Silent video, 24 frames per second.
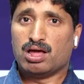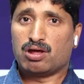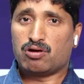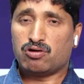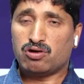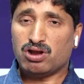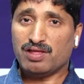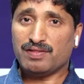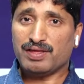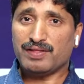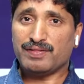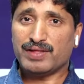
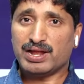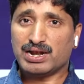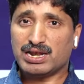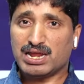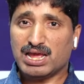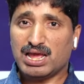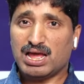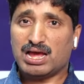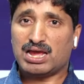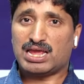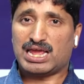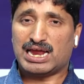రెండోది
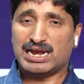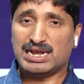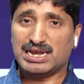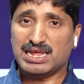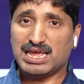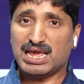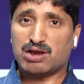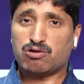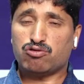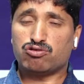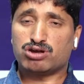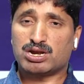ఏంటంటే
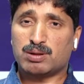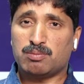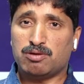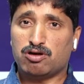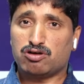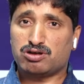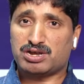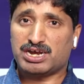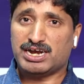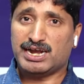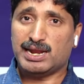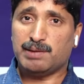ఎన్డీఏ కూటమిలో
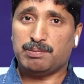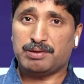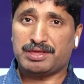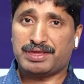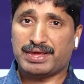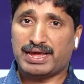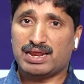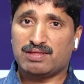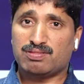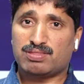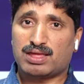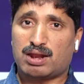టీడీపీ
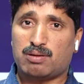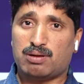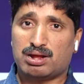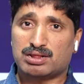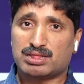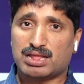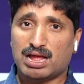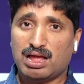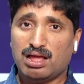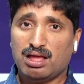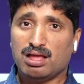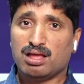చేరిన
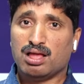తర్వాత